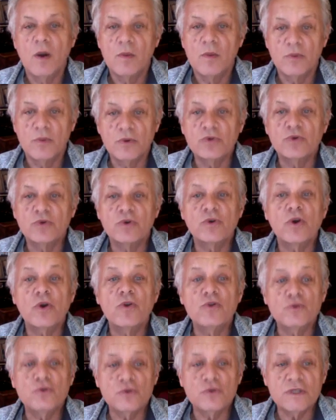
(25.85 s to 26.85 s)
plutôt
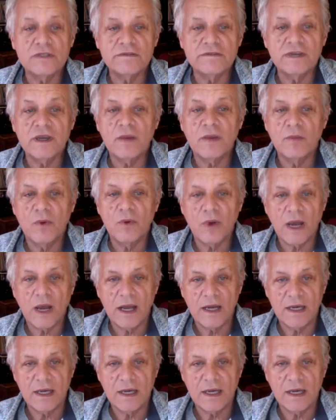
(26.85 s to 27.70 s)
qu'un univers moral.